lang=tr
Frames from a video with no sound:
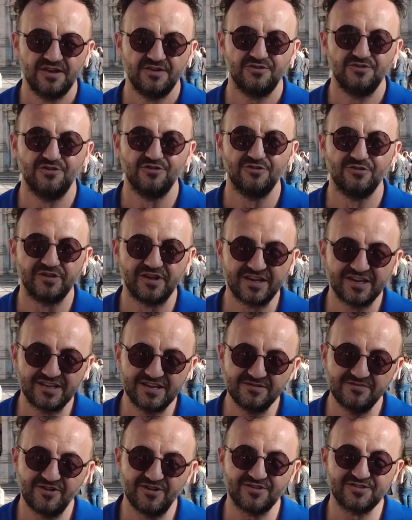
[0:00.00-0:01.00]
yoluna
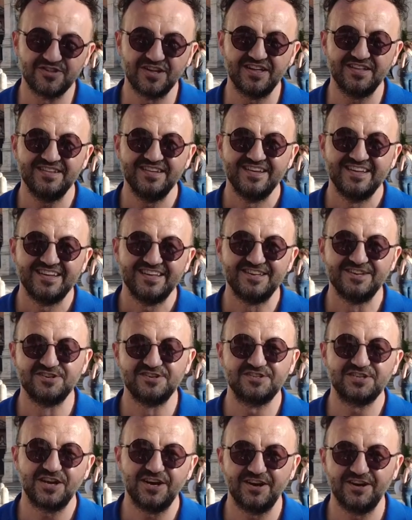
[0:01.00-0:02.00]
girip oradan
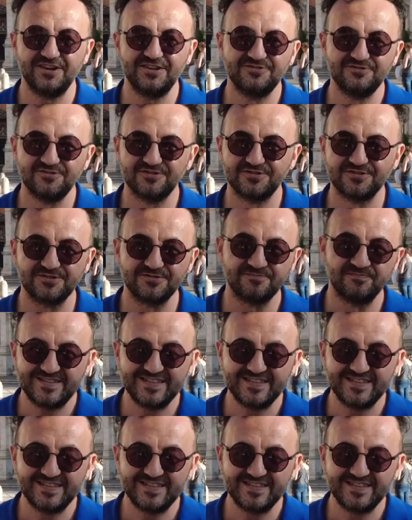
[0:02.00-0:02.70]
inşa ediyorsun.